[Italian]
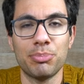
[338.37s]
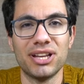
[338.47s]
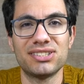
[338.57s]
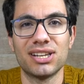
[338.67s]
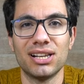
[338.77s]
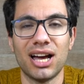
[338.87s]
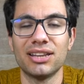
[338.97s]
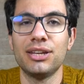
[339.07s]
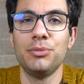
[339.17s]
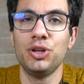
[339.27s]
Petzl ha
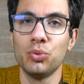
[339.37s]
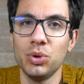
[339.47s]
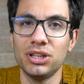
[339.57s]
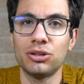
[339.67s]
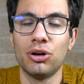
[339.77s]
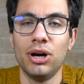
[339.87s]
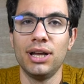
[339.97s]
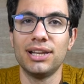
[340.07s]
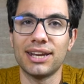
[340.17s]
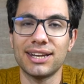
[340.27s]
diminuito
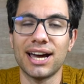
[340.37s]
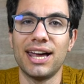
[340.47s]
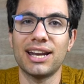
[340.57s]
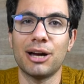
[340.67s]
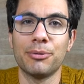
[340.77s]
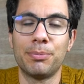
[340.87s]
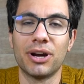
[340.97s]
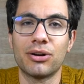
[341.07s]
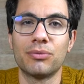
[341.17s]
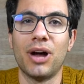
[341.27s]
la ricarica per